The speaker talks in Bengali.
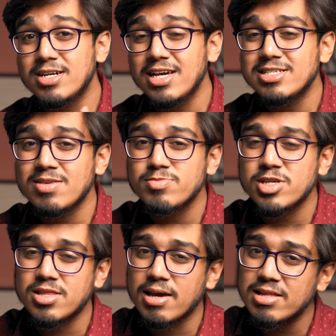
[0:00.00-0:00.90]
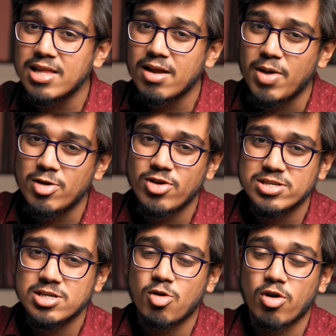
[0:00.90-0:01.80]
টিএসএমসির থেকেই তারা
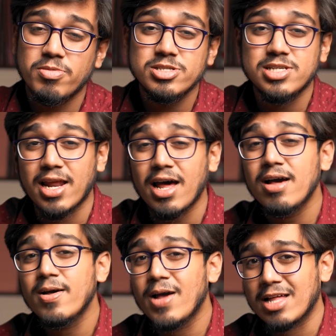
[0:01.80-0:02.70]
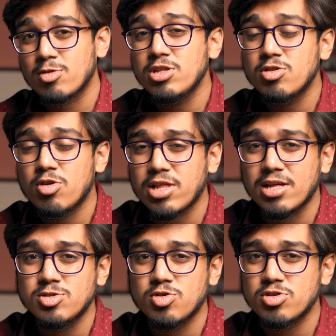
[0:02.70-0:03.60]
ম্যানুফ্যাকচার করাবে যারা এতদিন ধরে
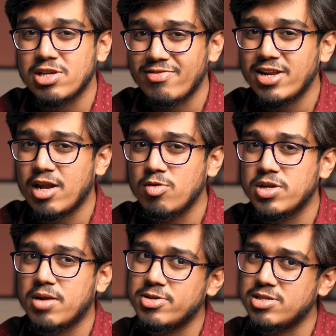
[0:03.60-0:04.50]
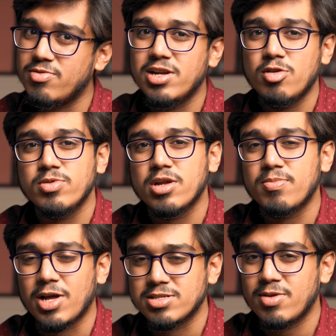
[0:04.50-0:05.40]
তাদের জন্য সেভেন ন্যানোমিটার বা সেভেন
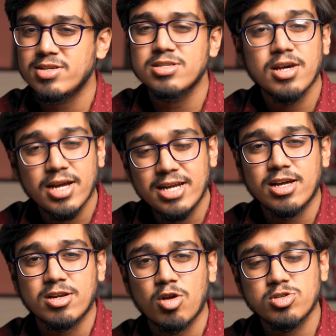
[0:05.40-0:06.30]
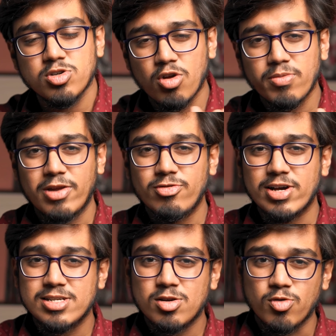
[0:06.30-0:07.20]
ন্যানোমিটার প্লাস প্লাস এই টেকনোলজিগুলোর
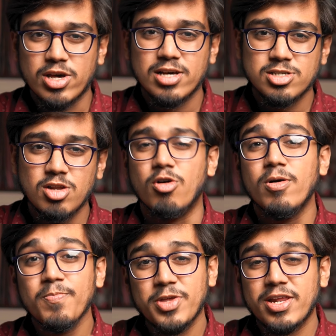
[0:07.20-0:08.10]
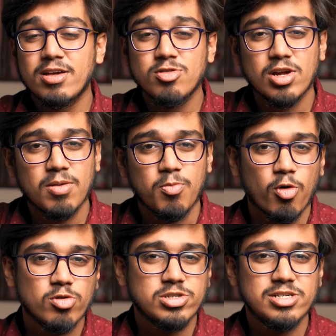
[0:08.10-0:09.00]
ম্যানুফ্যাকচার করে আসছিল এটা কিন্তু একটা
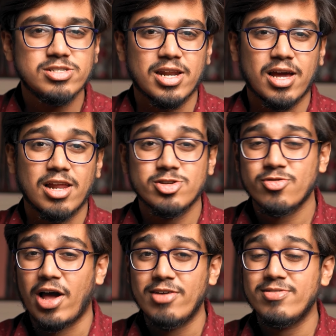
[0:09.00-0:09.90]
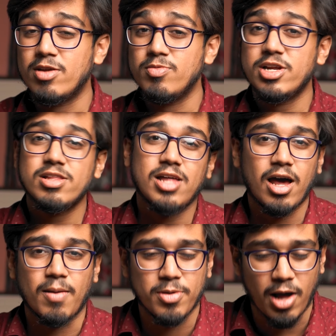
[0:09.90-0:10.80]
বড় জিনিস জানা গেল যে ফাইভ ন্যানোমিটারে
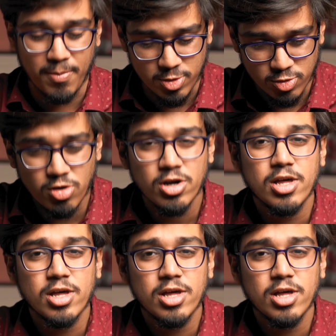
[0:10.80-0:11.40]
তারা আপাতত